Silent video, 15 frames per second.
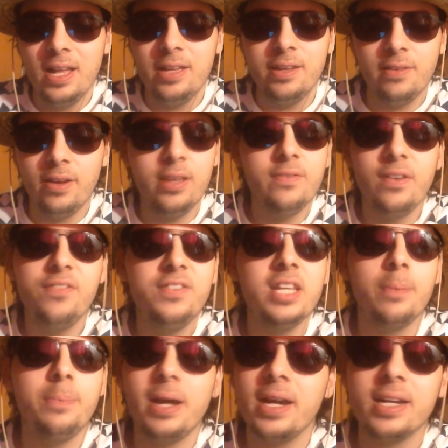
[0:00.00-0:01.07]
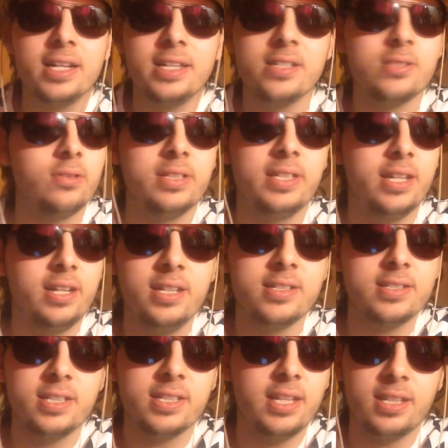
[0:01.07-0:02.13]
il va finir par claquer sur le terrain,
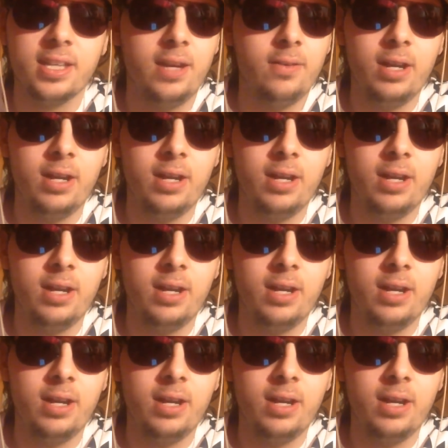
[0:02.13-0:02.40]
de ces quatre.